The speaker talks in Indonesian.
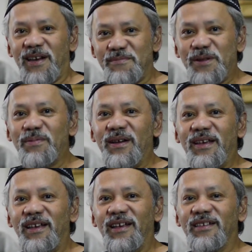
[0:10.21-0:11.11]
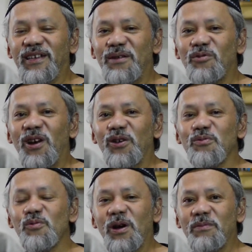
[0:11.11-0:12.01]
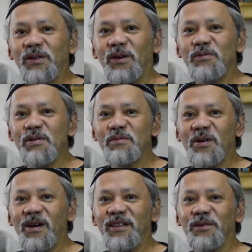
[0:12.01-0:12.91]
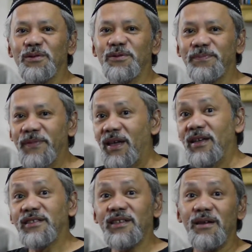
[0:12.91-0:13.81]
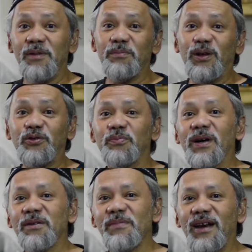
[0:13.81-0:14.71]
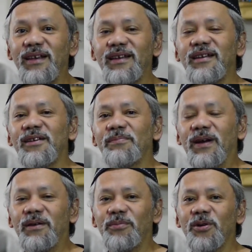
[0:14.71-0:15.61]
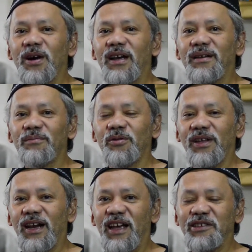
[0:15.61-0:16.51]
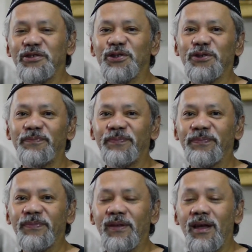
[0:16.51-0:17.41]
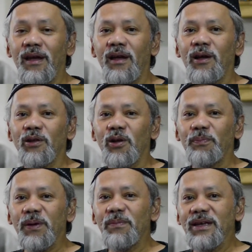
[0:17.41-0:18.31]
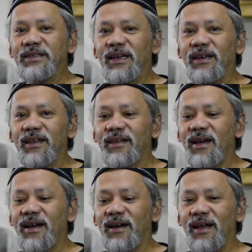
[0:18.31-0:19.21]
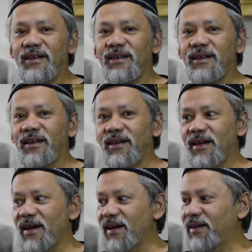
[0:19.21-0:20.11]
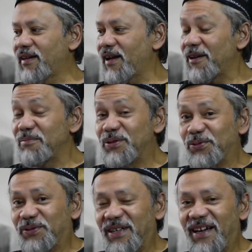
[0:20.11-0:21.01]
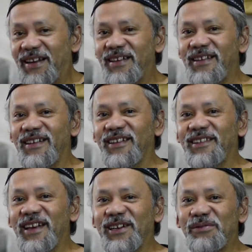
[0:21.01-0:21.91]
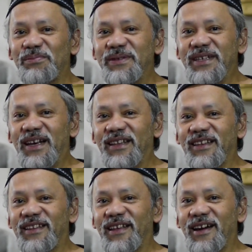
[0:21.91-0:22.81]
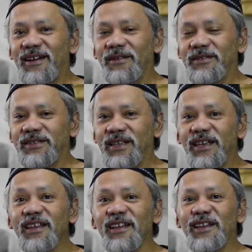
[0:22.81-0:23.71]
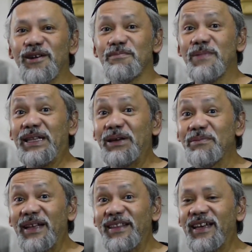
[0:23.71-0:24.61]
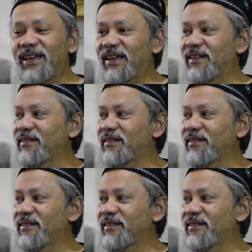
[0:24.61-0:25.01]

Selamat pagi, Assalamualaikum warahmatullahi wabarakatuh Selamat berjumpa kembali di Padepokan Budi Raharjo Topik bahasan kita kali ini agak lebih susah Kita akan bicara tentang sedikit tentang matematik